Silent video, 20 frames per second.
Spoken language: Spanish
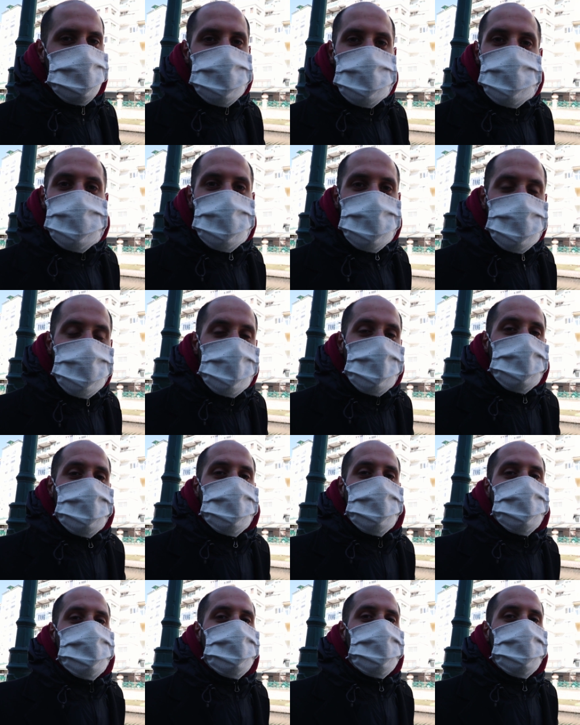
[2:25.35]
de mugre,
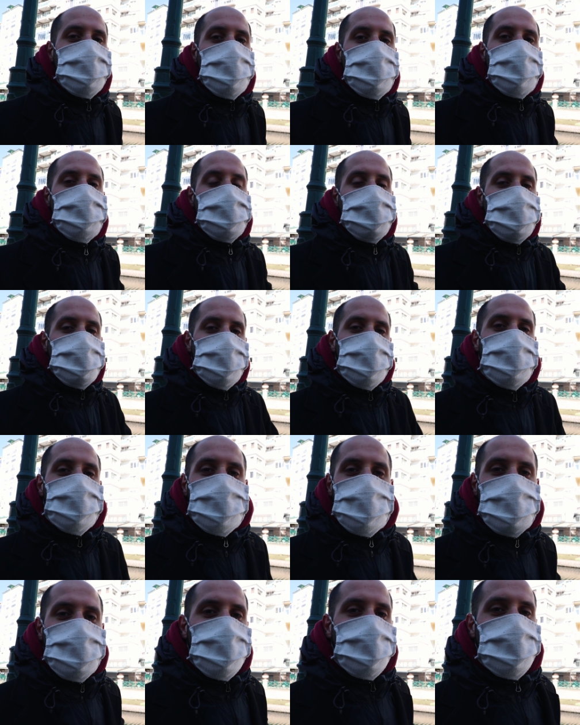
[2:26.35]
decidieron prohibir
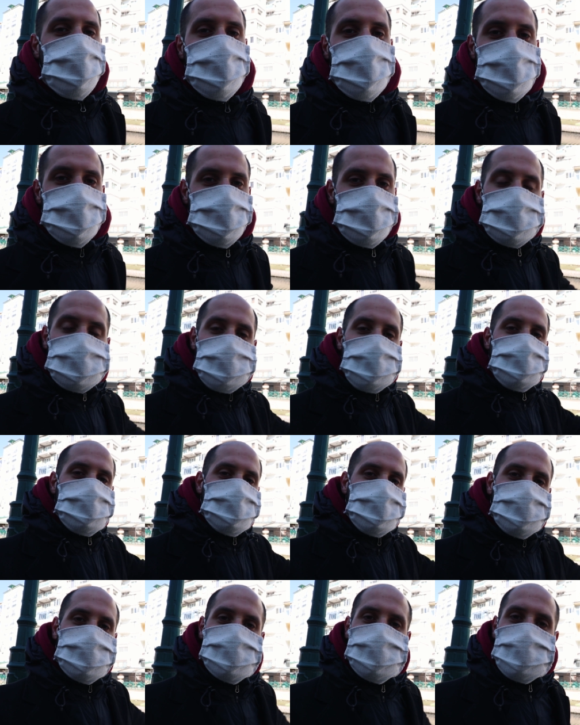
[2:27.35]
que la gente se pueda
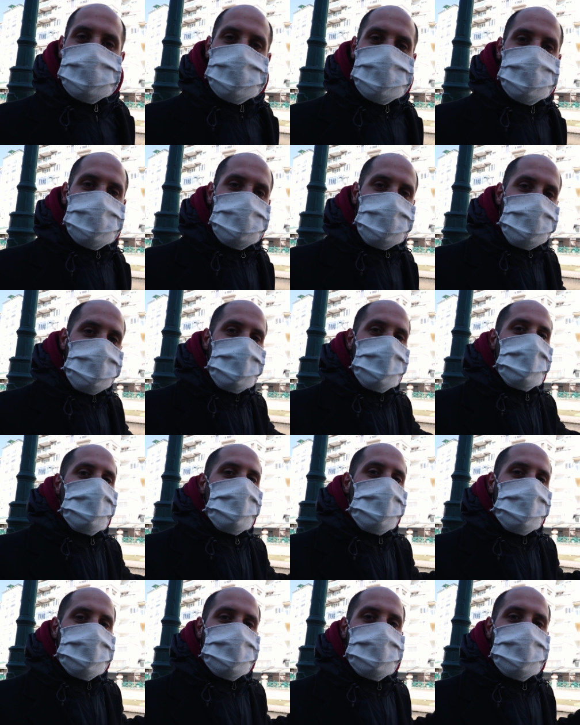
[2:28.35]
sentar acá
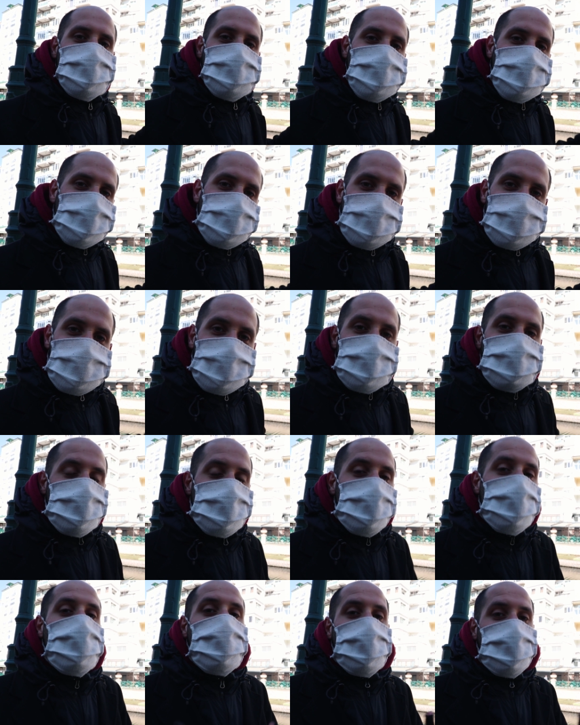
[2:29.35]
en el canal
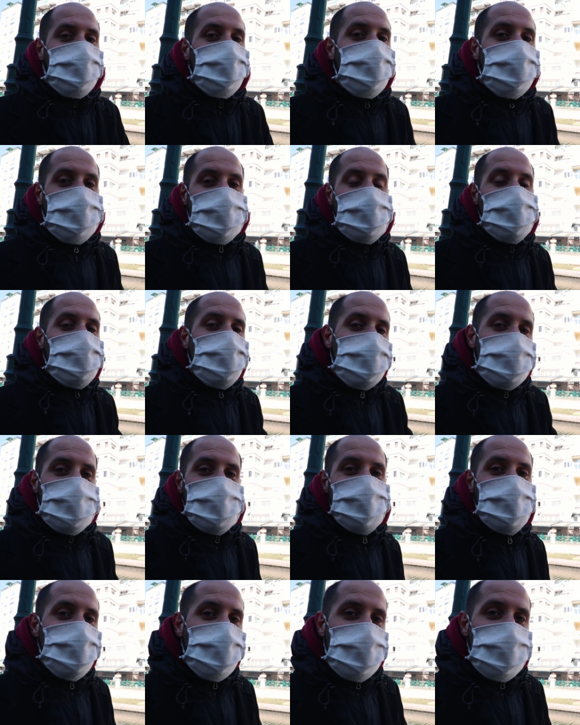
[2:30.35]
y como digo, como una
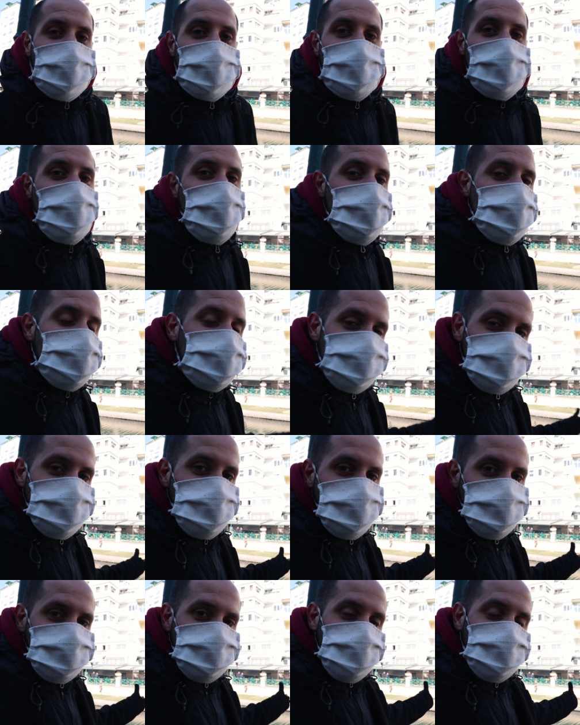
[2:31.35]
especie de burla
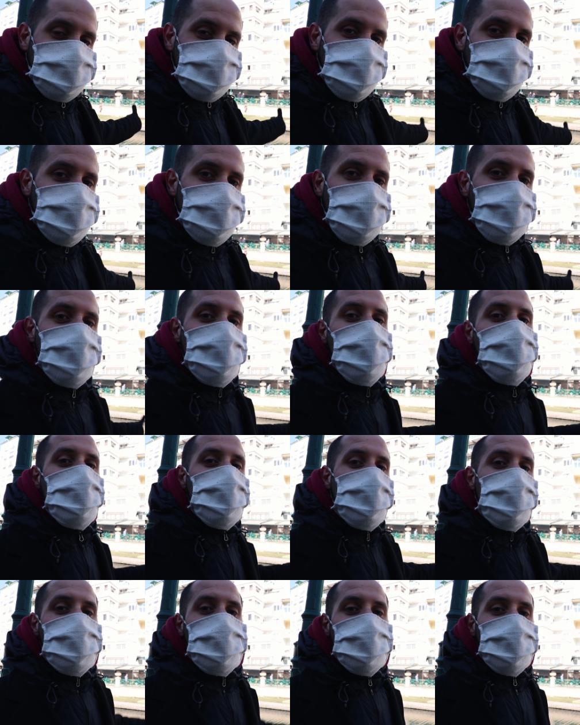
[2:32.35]
pusieron una estatua de
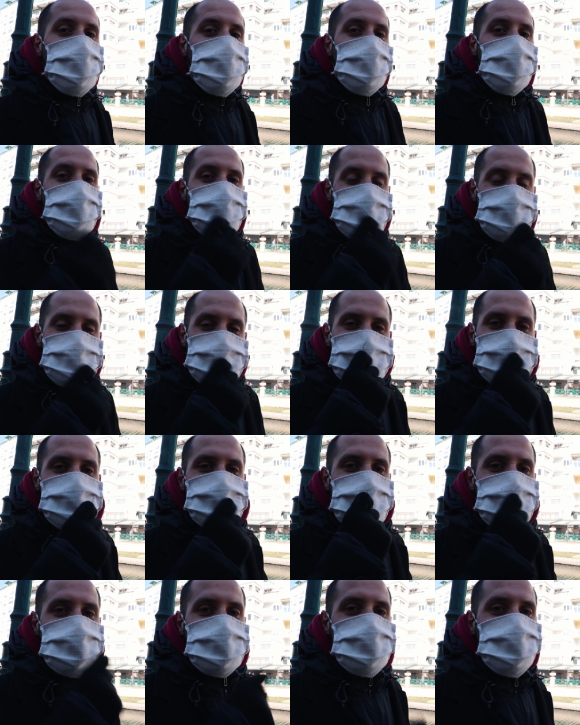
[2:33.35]
un burro comiendo
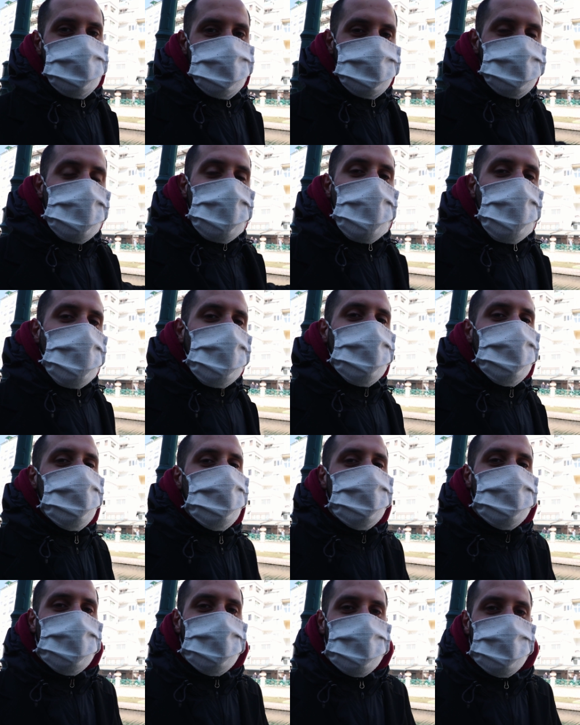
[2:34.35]
semillas a
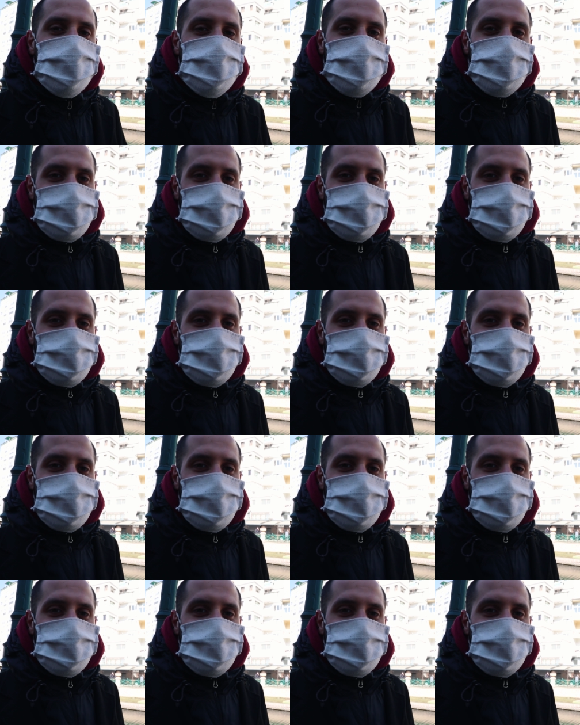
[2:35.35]
orillas del